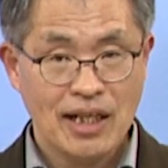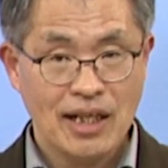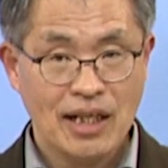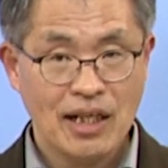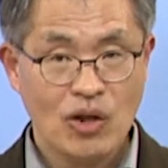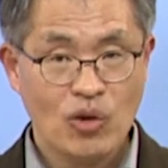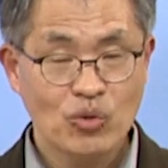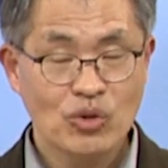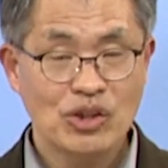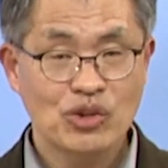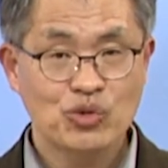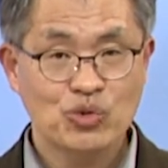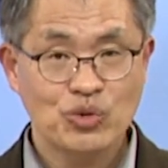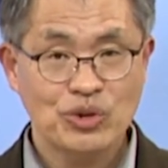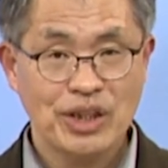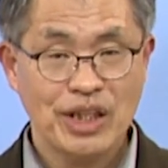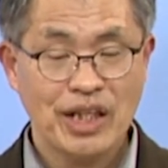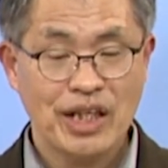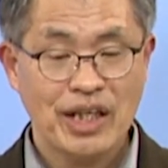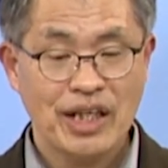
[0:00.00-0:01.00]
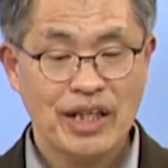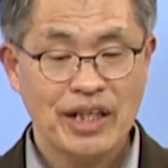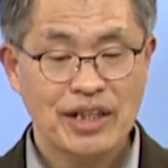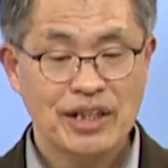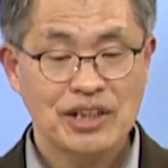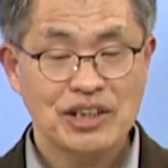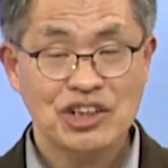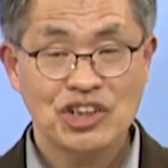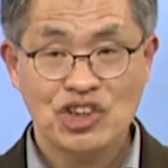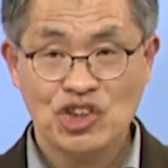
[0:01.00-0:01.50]
어, 오늘 주제
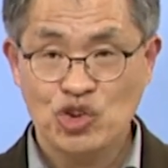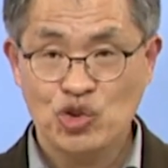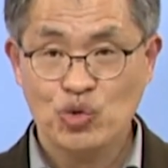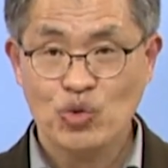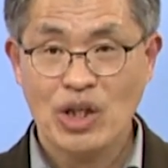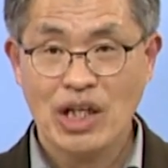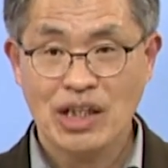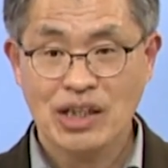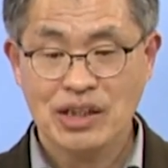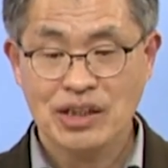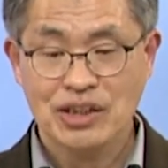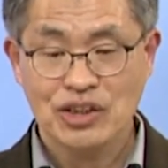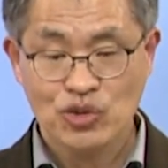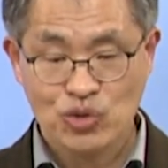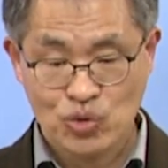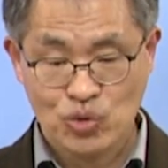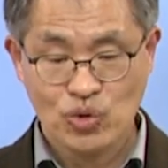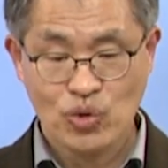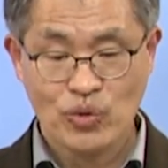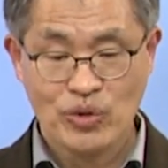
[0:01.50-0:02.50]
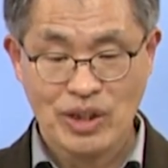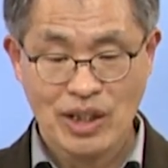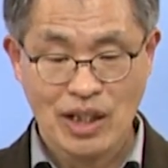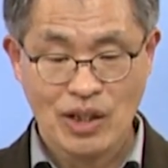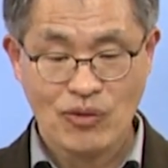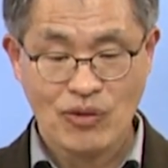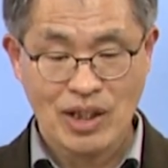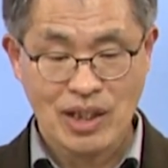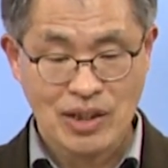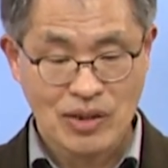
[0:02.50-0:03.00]
신유학의
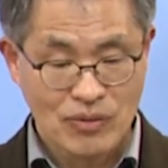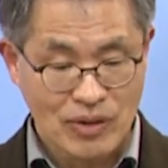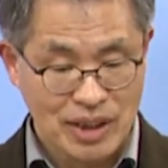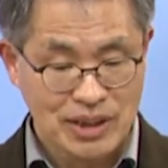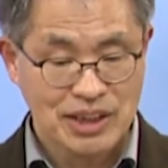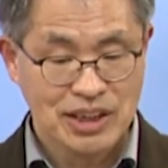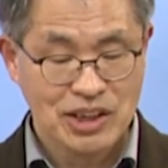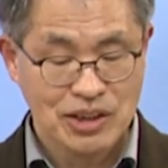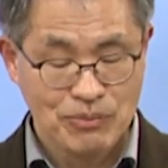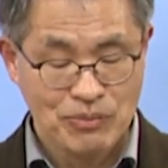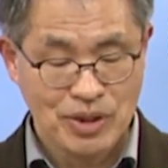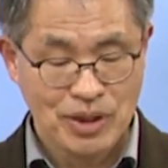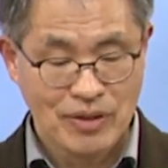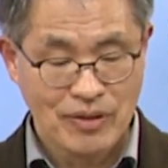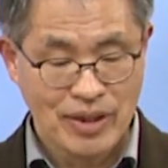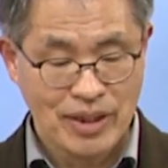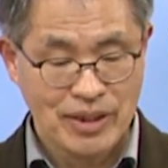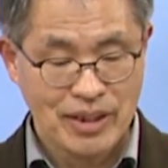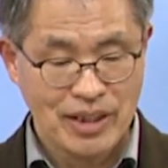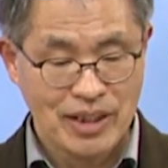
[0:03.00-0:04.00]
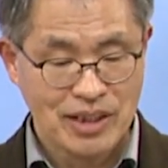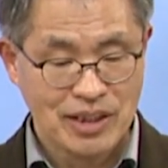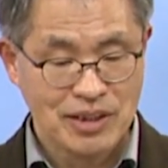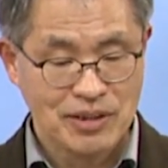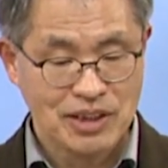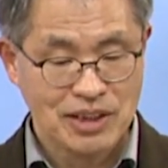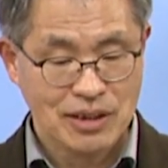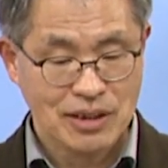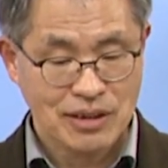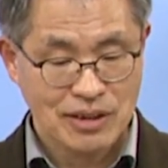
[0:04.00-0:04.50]
수용이라고 하는 것과 직접 연관된
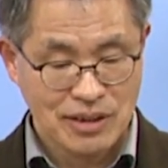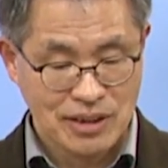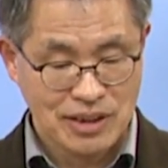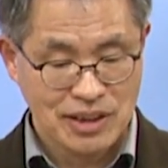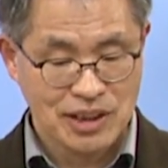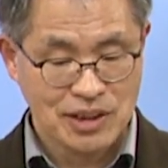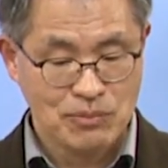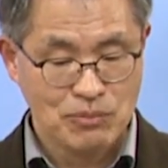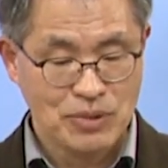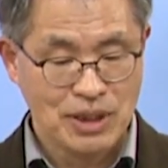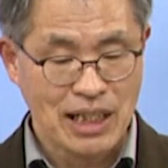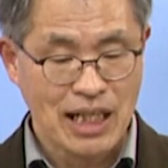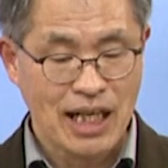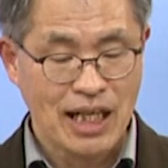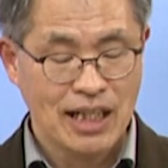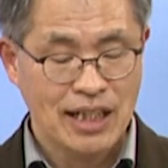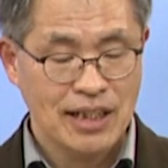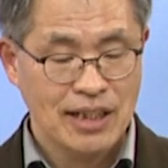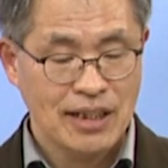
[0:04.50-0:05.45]
것, 입니다